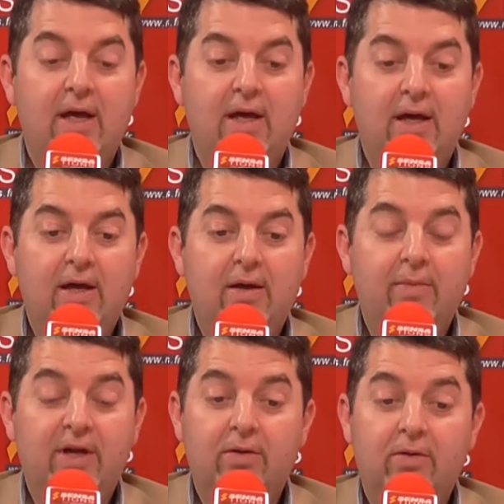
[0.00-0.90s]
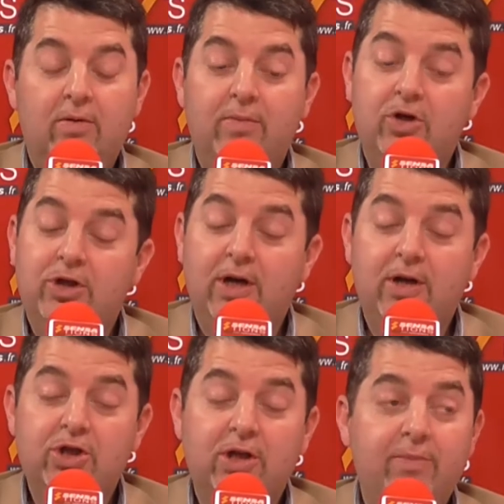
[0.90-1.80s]
Et maintenant, bah, je dirais que
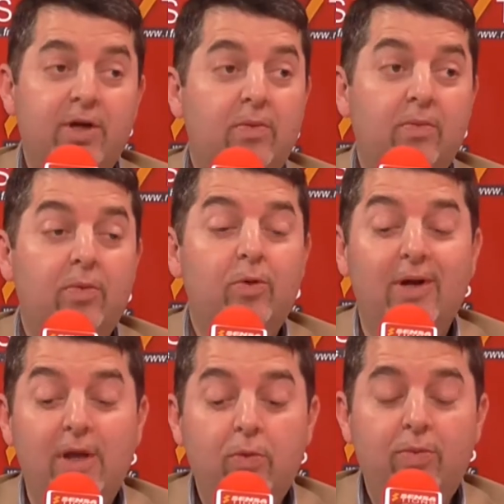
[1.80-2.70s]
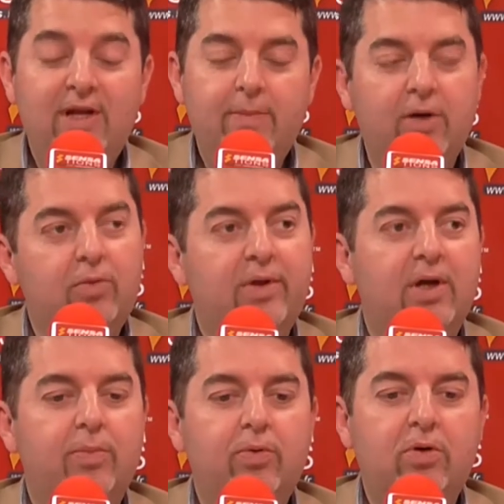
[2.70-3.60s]
l'achat d'un bien immobilier, pardon,
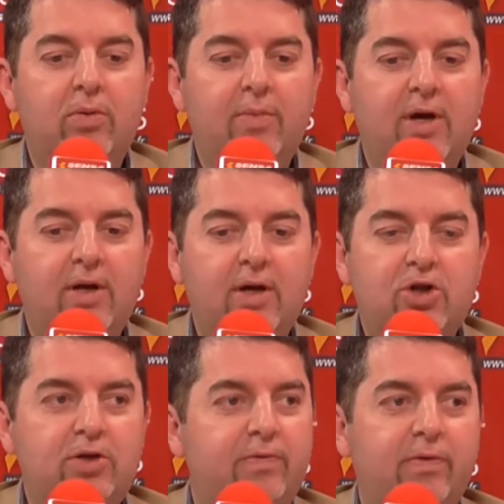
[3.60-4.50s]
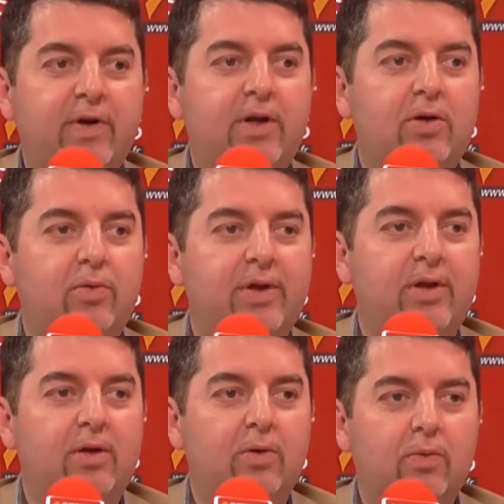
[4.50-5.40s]
c'est un peu comme un mariage. Il faut faire des
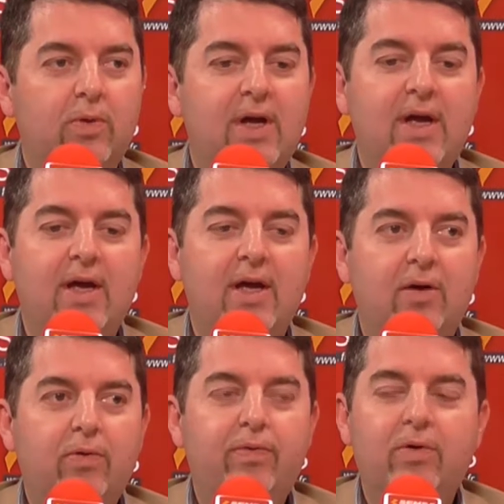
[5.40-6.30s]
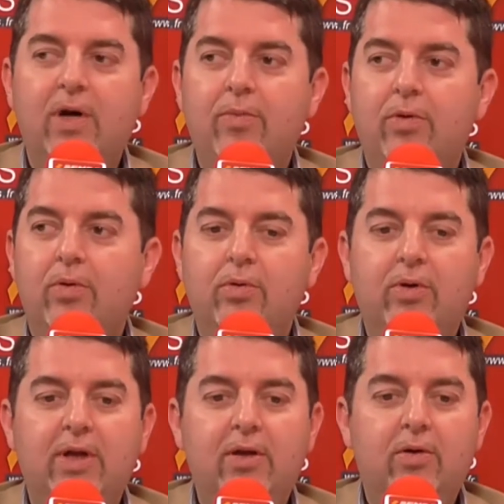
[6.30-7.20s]
concessions et qu'au fur et à mesure, le
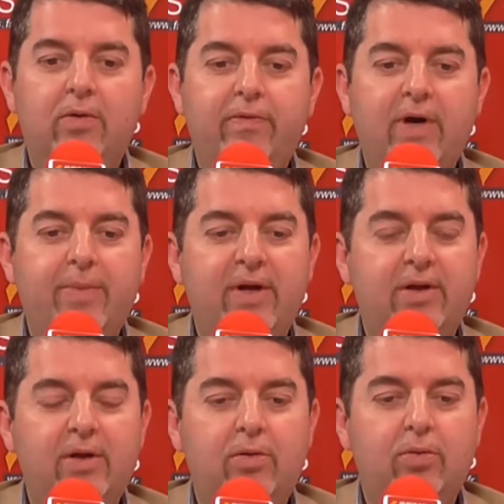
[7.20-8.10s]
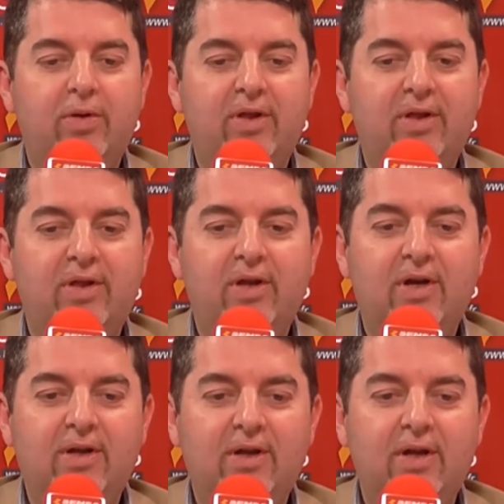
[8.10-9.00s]
client va passer sur
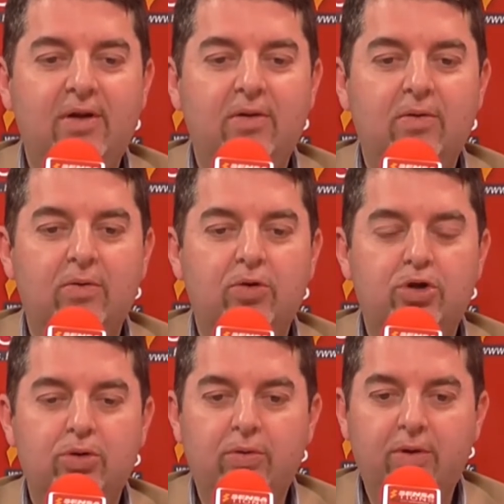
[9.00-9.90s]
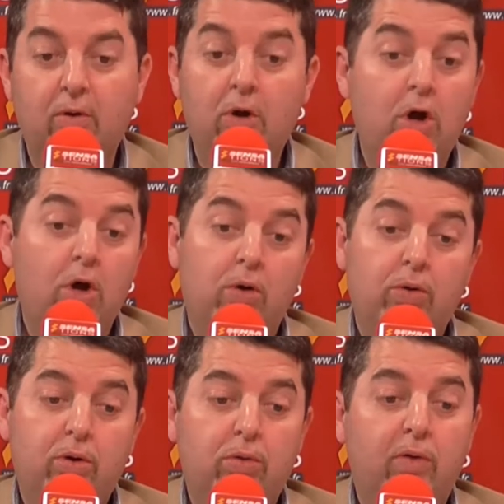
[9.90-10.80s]
certaines euh, choses,
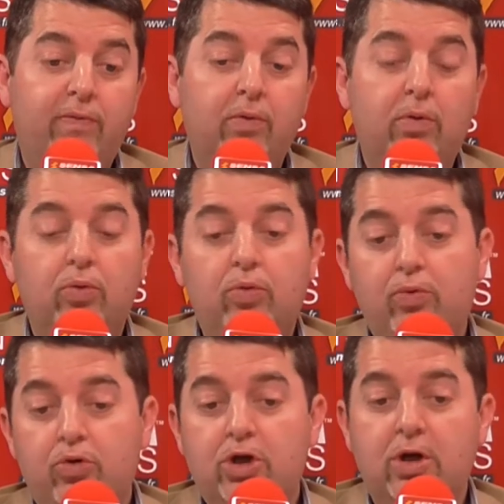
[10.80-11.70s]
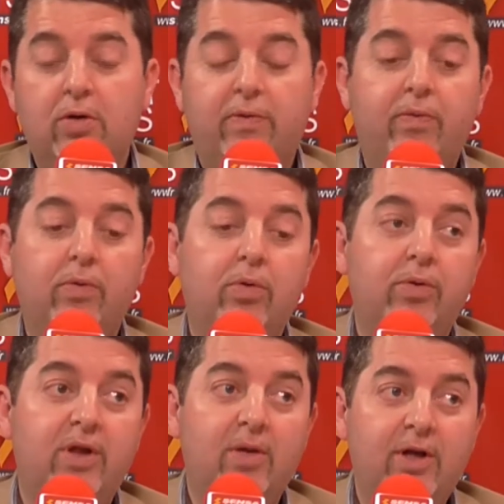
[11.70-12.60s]
que ce soit en fonction du budget, en fonction
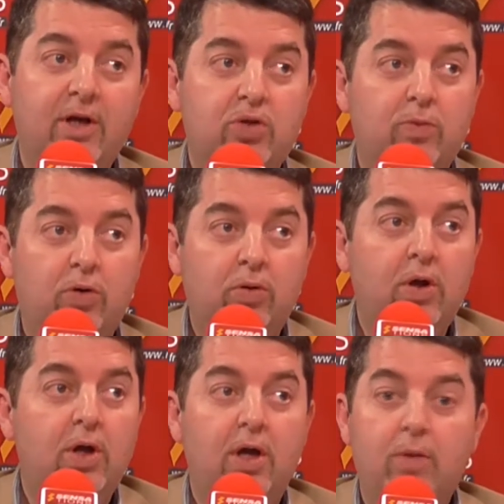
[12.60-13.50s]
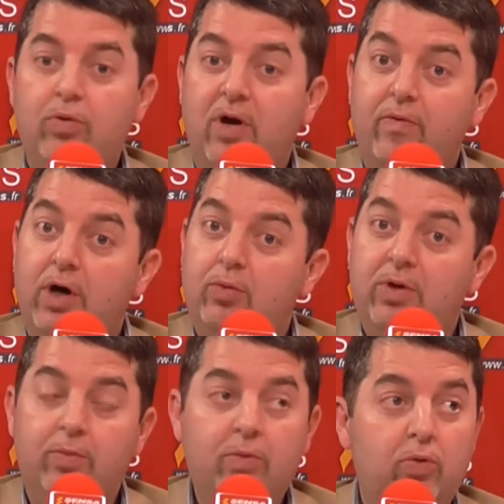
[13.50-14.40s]
des aménagements, et peut avoir tout
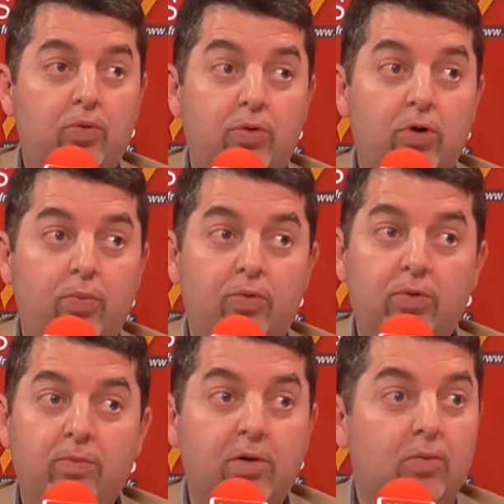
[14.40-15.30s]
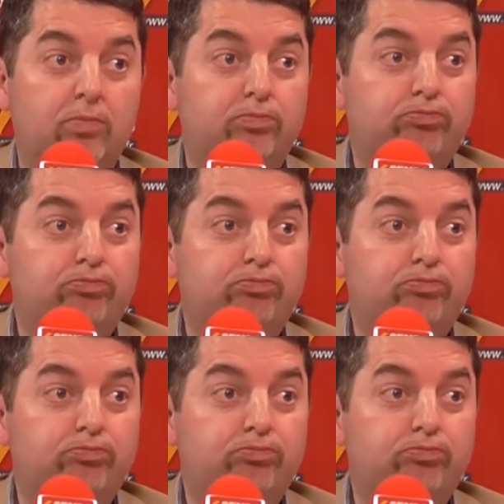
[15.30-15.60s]
simplement le coup de cœur pour une maison.